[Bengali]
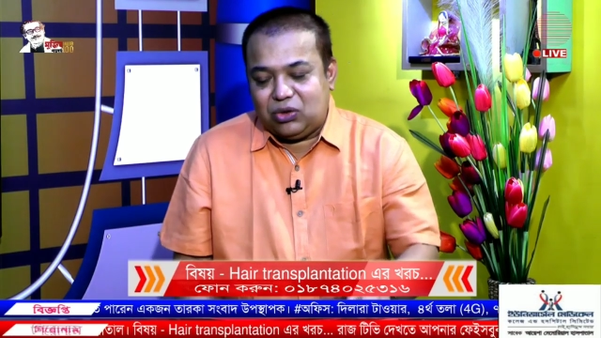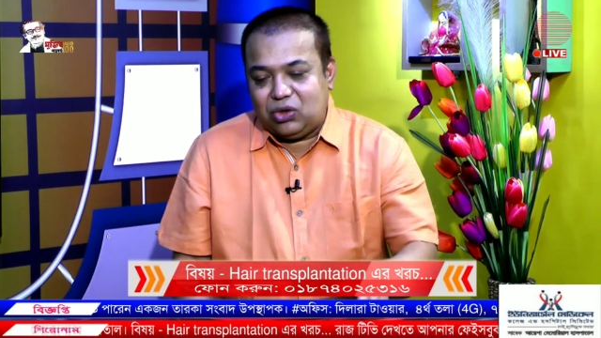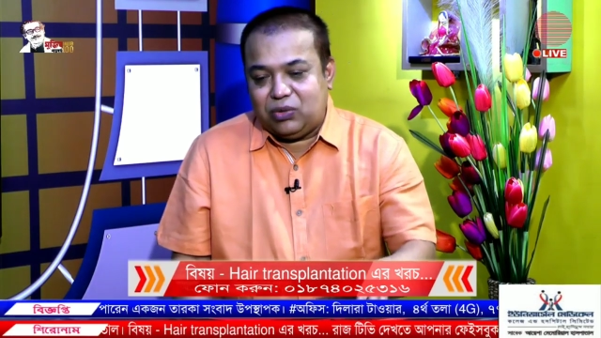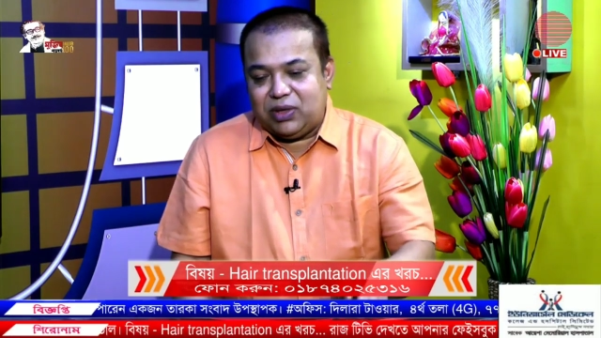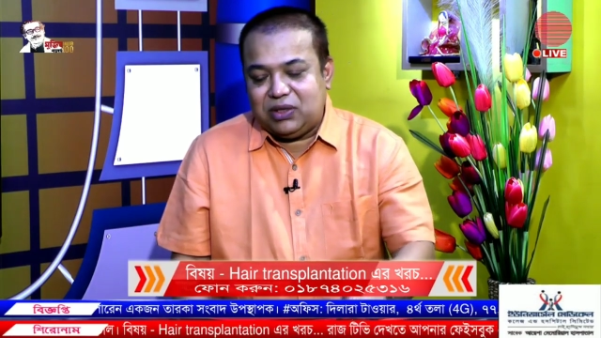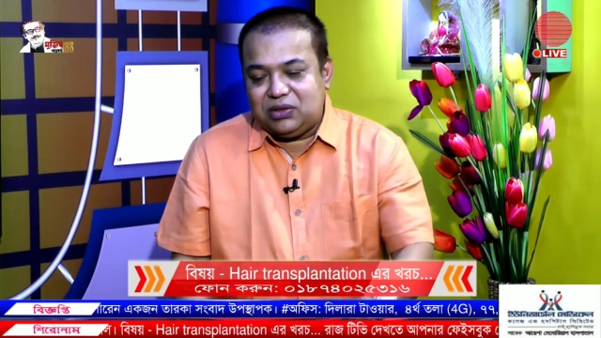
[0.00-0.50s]

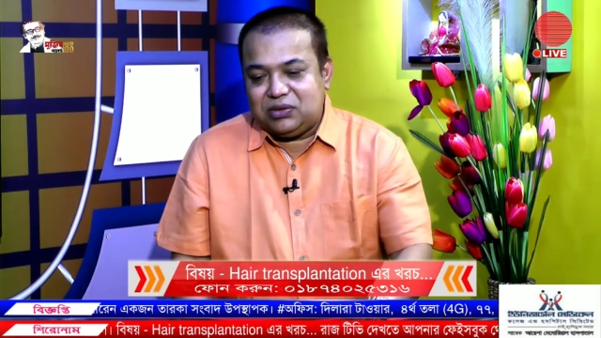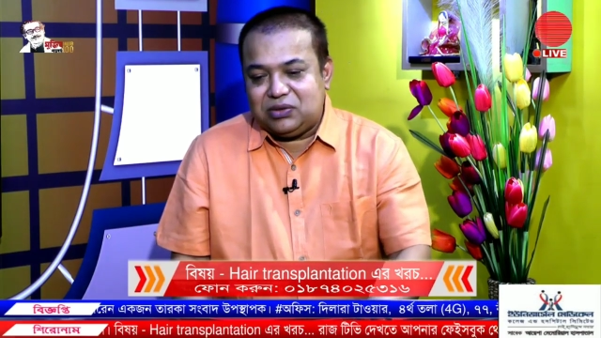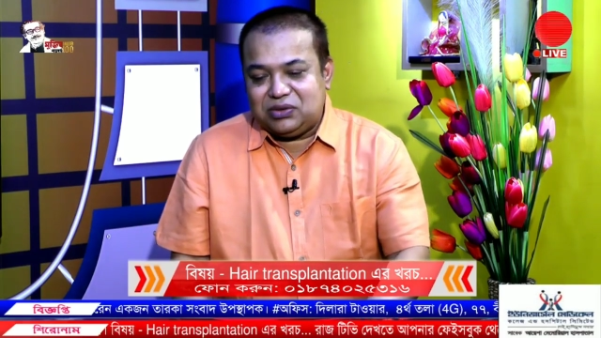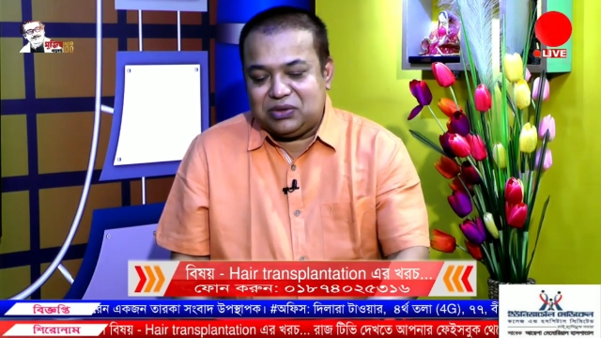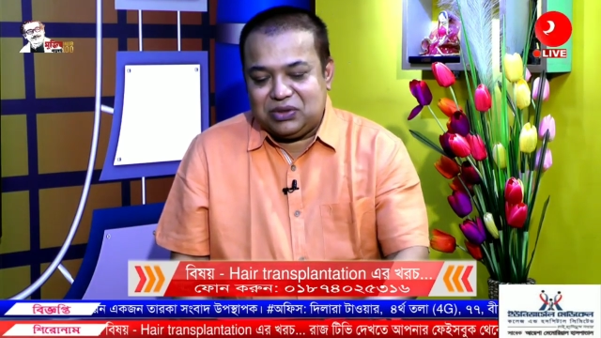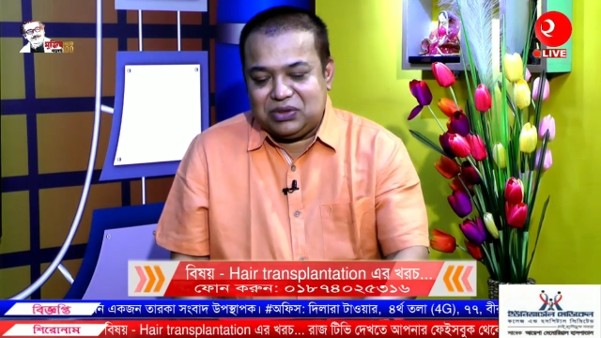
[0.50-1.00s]
সেটা
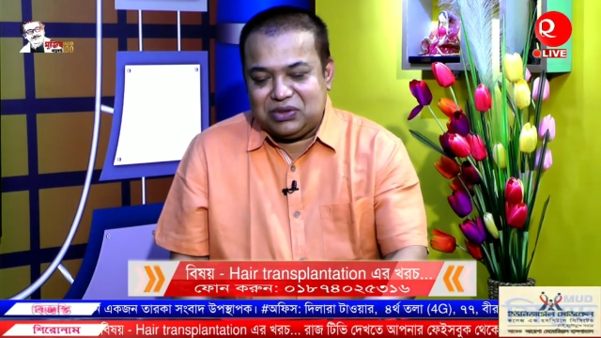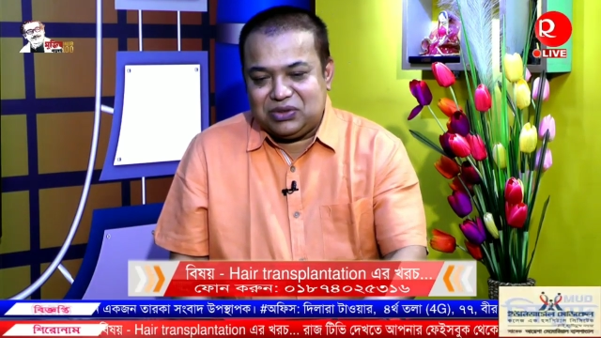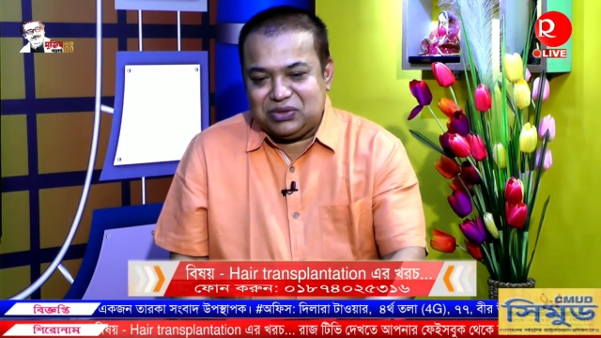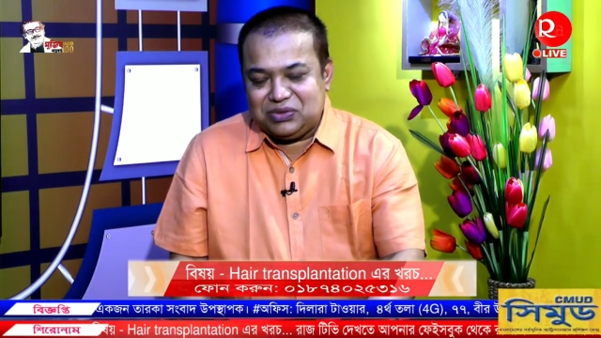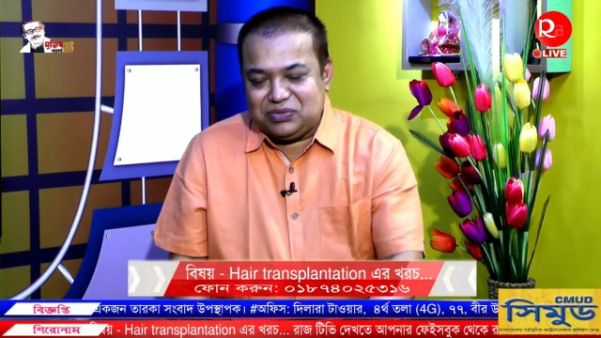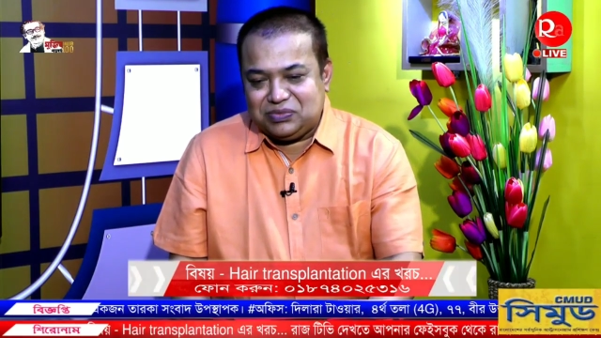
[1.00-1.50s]
করলে আমার
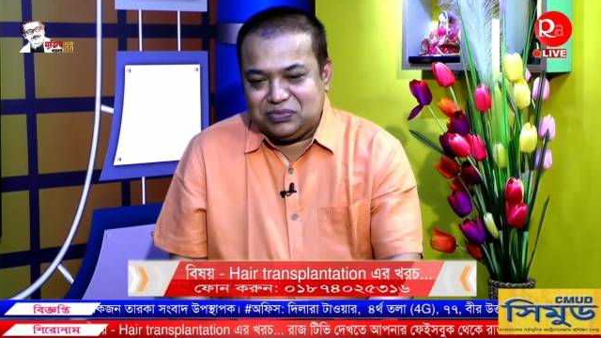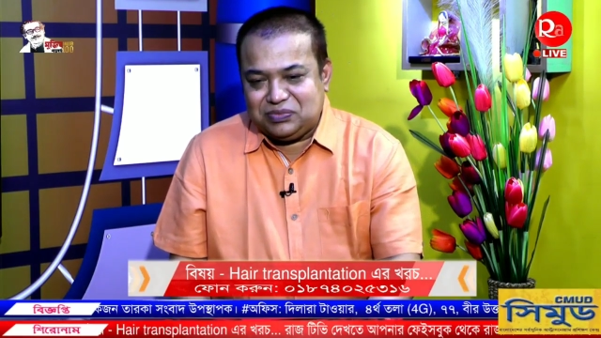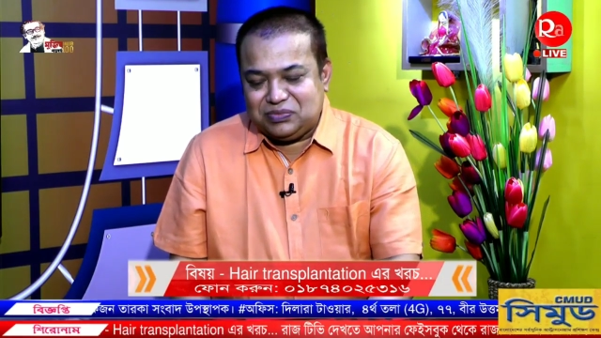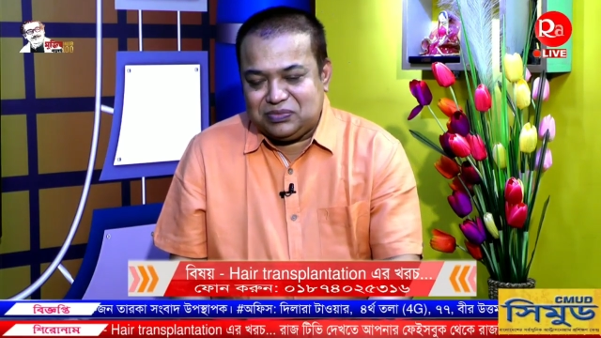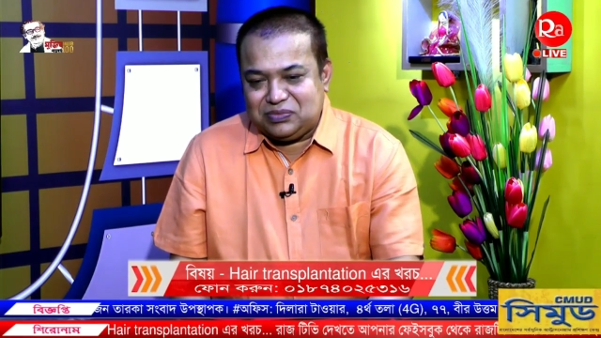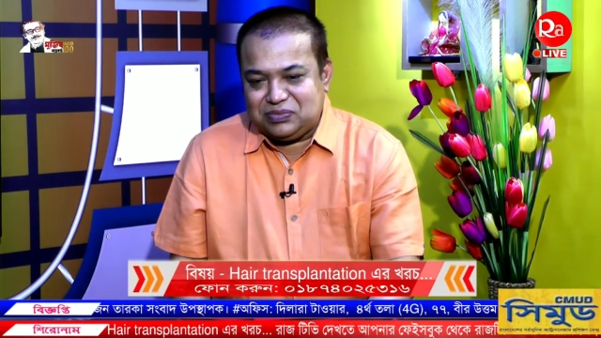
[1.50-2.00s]

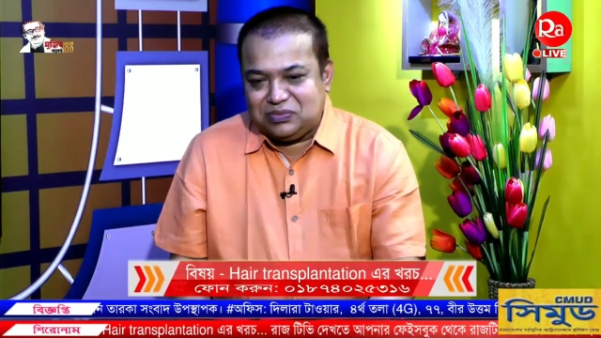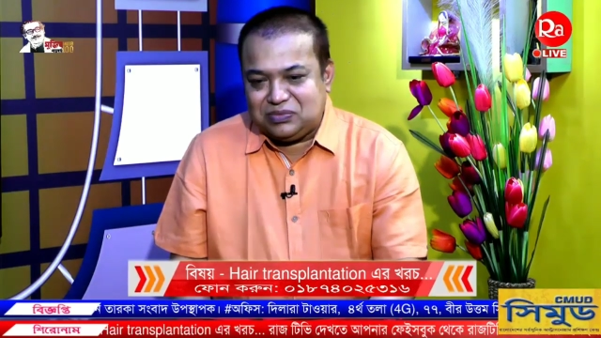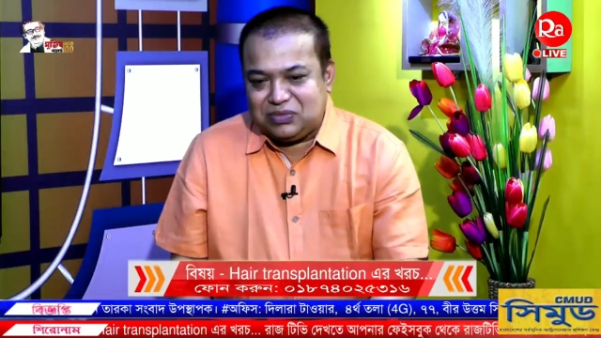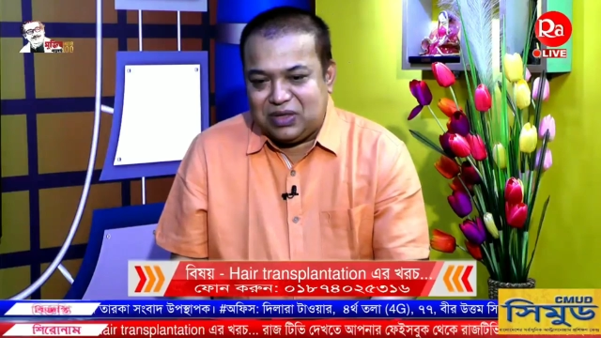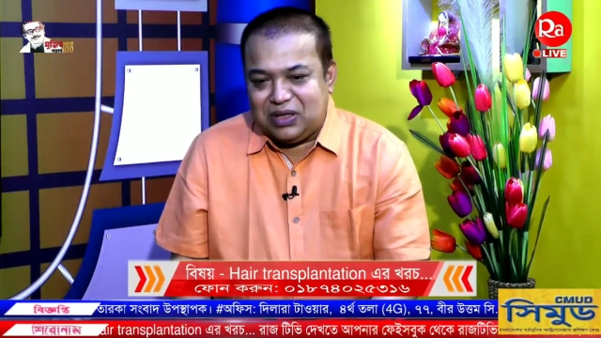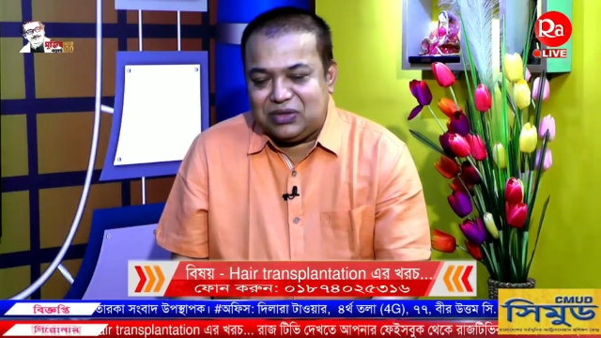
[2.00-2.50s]
খরচটা
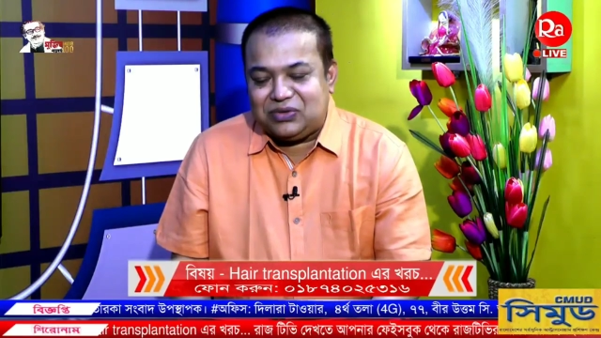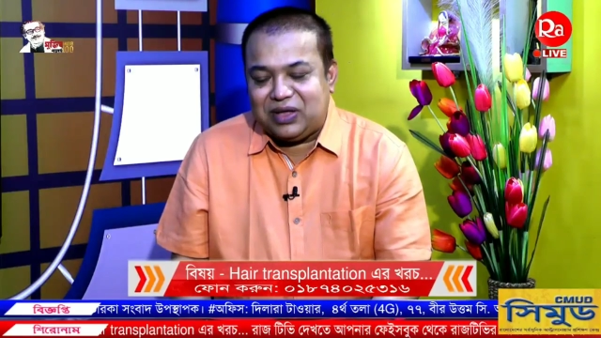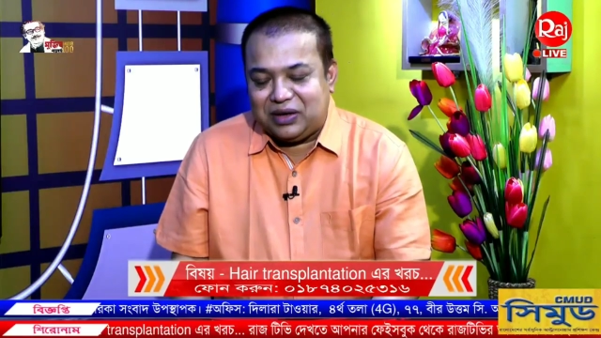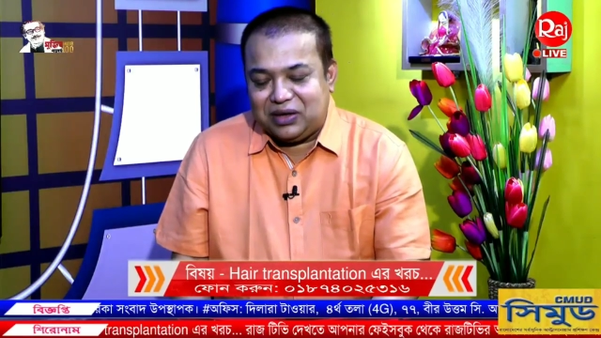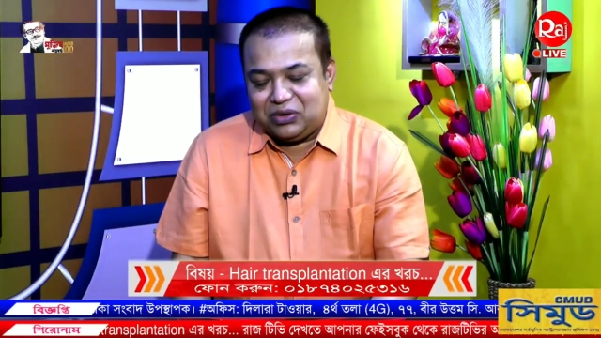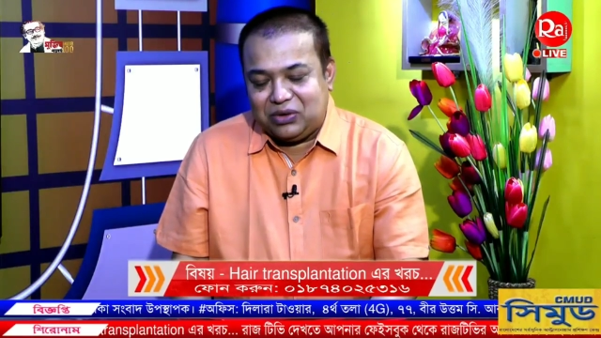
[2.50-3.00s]
কেমন পড়বে
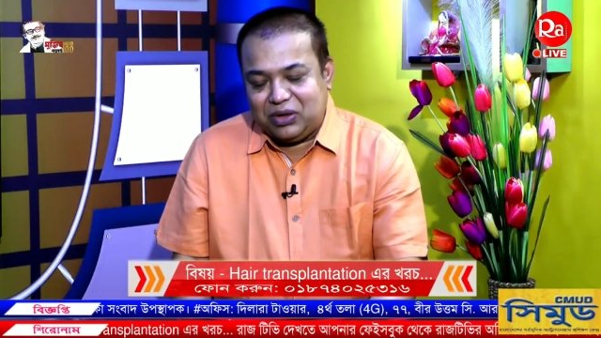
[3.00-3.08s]
স্যার